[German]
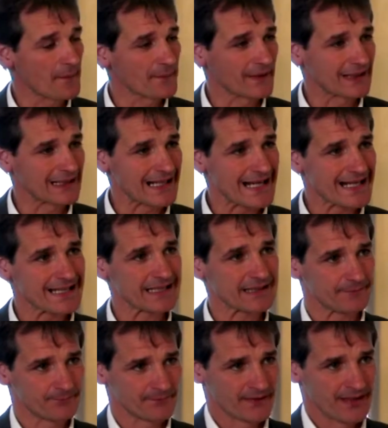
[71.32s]
haben dann gleich
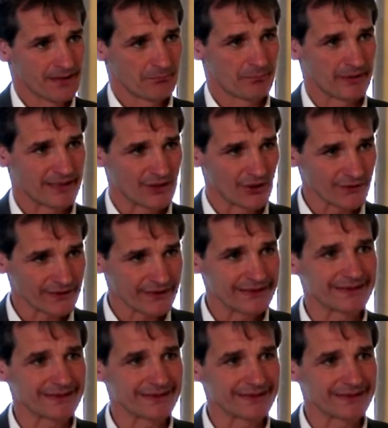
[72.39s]
begonnen,